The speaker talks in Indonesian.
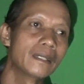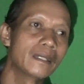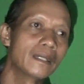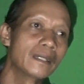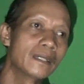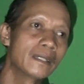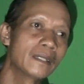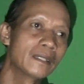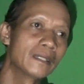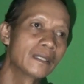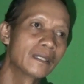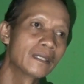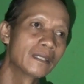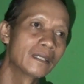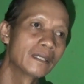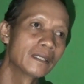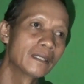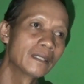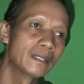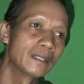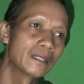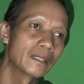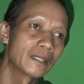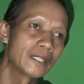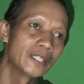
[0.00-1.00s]
uh,
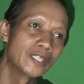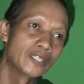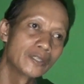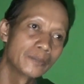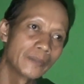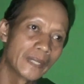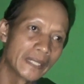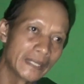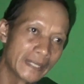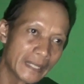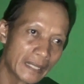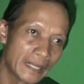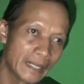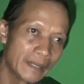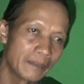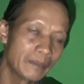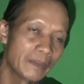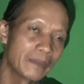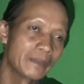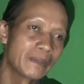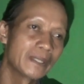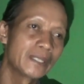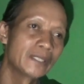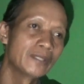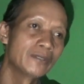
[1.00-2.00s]
kehidupannya
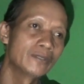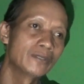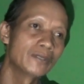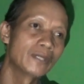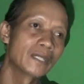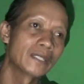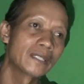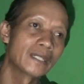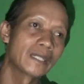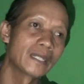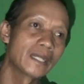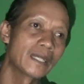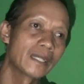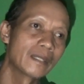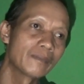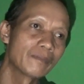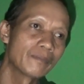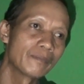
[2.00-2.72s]
bahwa dia itu adalah